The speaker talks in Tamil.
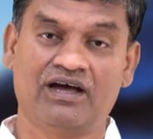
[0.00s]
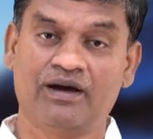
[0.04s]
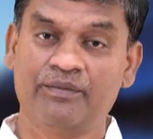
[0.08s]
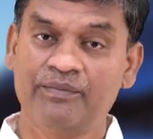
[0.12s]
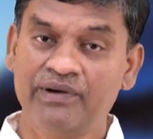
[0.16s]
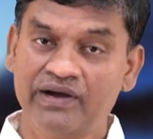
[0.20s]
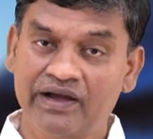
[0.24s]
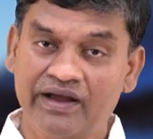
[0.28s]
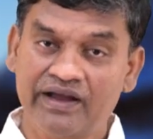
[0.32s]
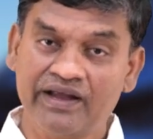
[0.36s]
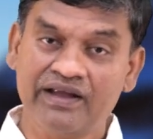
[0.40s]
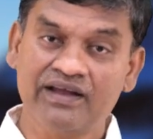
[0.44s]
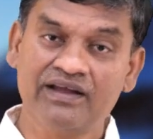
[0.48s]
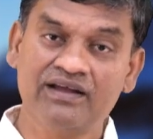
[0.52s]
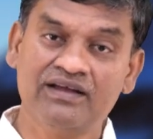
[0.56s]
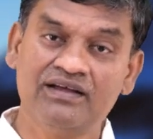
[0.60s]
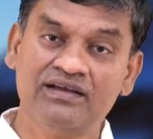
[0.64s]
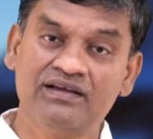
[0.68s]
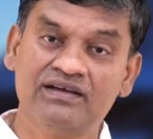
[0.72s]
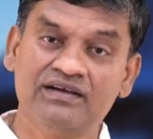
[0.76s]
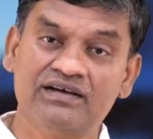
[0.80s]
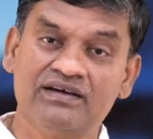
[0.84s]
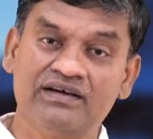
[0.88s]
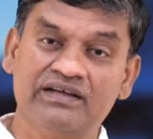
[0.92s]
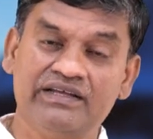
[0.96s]
ஆமாங்க
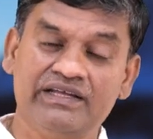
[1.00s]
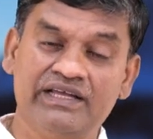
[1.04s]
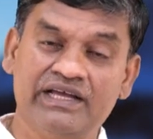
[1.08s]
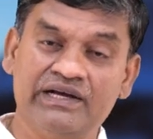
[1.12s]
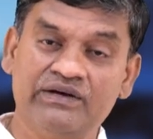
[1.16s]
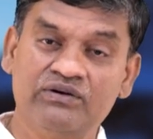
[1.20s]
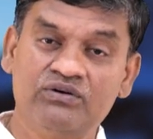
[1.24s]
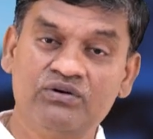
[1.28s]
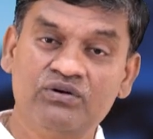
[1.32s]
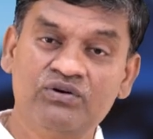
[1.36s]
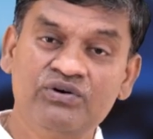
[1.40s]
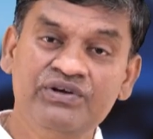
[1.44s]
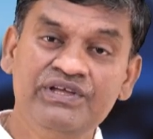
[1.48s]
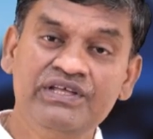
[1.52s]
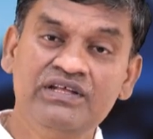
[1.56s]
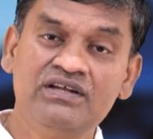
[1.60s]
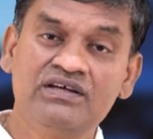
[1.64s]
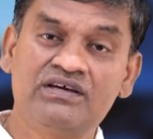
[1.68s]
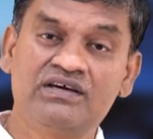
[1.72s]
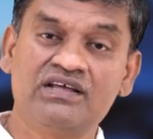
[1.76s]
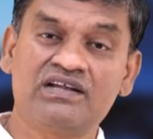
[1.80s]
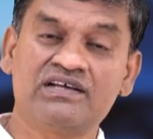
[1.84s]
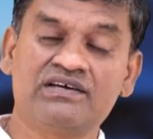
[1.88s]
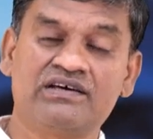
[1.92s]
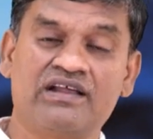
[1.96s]
எங்கோ
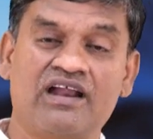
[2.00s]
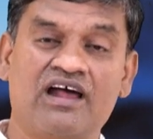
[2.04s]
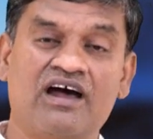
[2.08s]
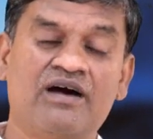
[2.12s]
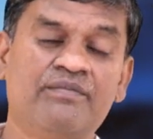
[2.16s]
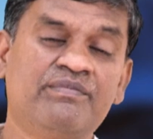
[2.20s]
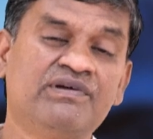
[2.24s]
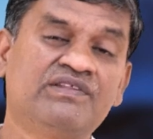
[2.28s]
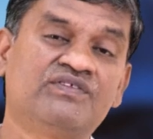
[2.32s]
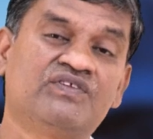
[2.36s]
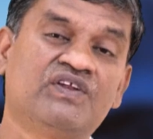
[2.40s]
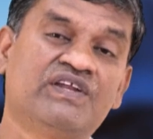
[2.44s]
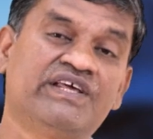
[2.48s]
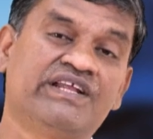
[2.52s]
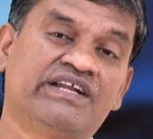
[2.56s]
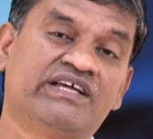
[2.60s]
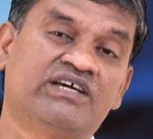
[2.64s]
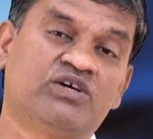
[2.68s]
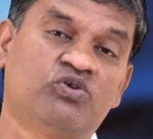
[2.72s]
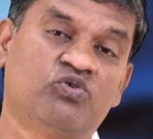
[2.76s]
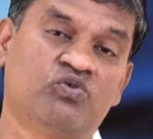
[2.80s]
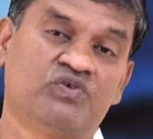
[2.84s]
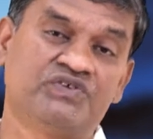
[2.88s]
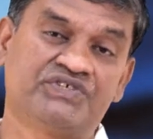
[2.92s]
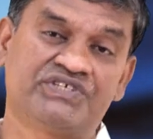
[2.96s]
இருக்கிற கிராமத்தில்
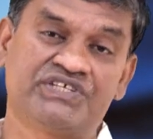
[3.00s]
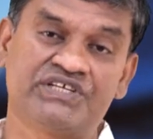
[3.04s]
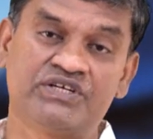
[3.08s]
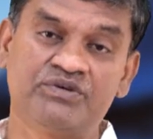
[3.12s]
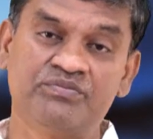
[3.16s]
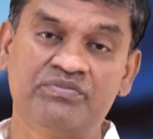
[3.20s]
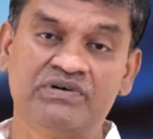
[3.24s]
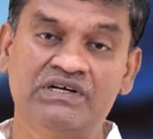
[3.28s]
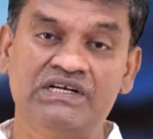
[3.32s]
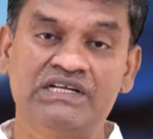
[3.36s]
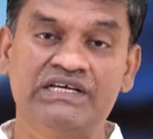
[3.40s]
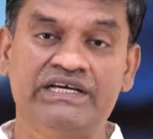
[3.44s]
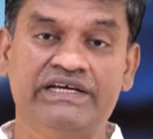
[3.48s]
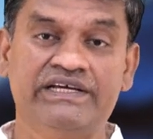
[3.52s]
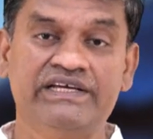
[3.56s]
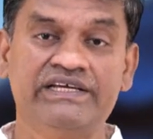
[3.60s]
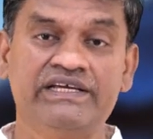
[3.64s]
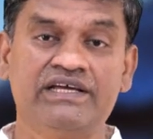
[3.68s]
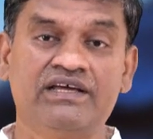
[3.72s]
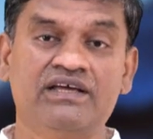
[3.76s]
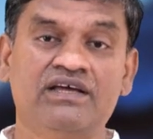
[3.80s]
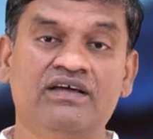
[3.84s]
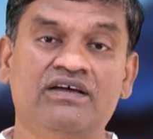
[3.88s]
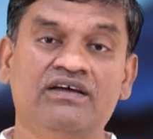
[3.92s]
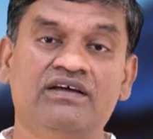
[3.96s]
இருக்கிற ஒரு சிறுபிள்ளை
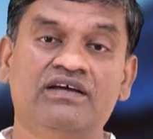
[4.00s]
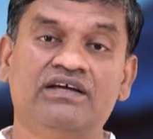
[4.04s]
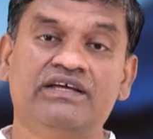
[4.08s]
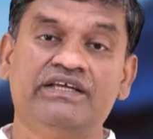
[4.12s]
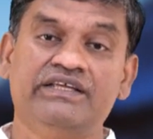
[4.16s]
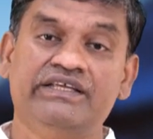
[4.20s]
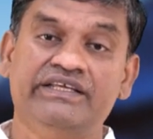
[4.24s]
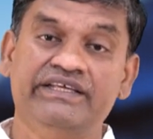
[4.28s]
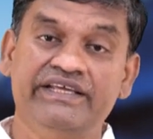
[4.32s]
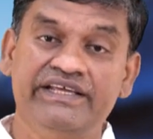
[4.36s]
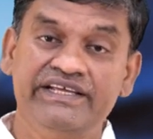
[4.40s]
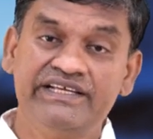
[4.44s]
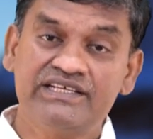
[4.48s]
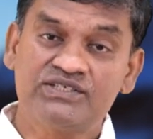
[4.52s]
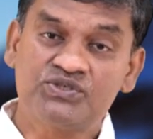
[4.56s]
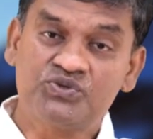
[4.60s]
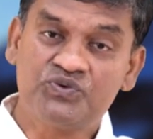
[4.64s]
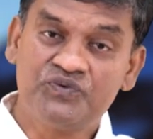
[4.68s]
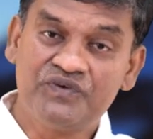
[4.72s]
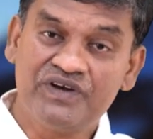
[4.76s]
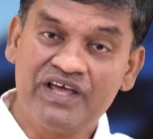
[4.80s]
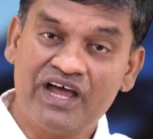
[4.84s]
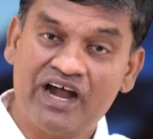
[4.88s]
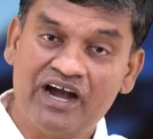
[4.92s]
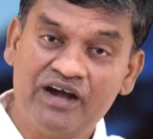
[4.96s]

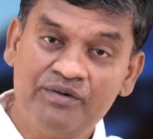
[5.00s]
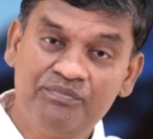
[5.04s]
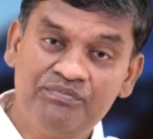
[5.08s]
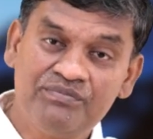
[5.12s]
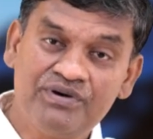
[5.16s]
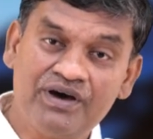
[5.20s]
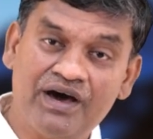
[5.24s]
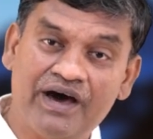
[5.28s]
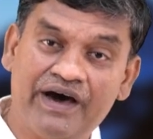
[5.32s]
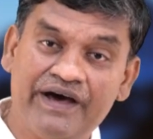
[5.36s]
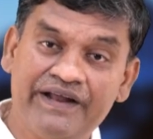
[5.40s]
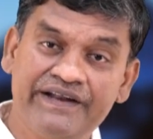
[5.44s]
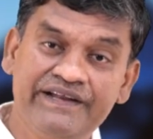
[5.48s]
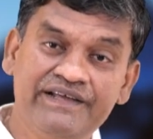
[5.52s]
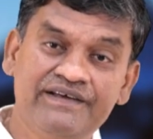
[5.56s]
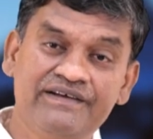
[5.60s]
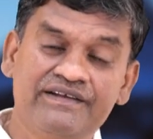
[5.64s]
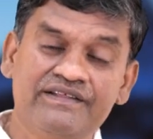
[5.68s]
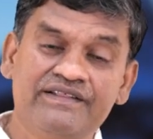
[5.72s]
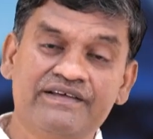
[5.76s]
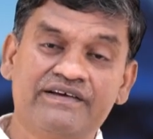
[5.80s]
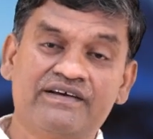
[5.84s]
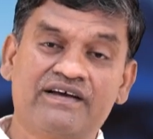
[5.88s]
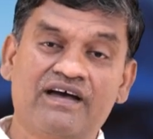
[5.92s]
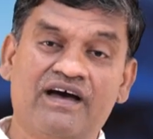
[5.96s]
இயேசுடைய அன்பை
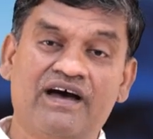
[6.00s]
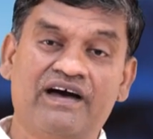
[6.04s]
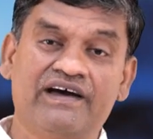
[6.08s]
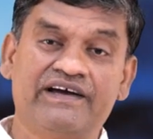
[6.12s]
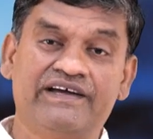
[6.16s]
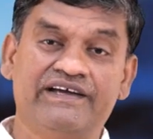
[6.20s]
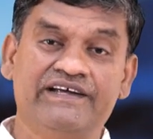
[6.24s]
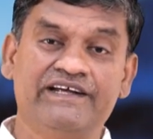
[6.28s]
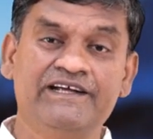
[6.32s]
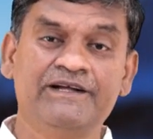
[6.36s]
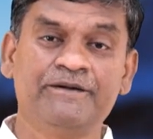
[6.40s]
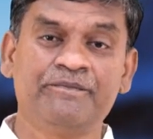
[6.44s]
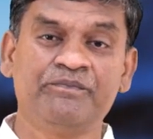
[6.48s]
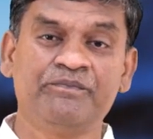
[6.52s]
அறிகிறதுக்காக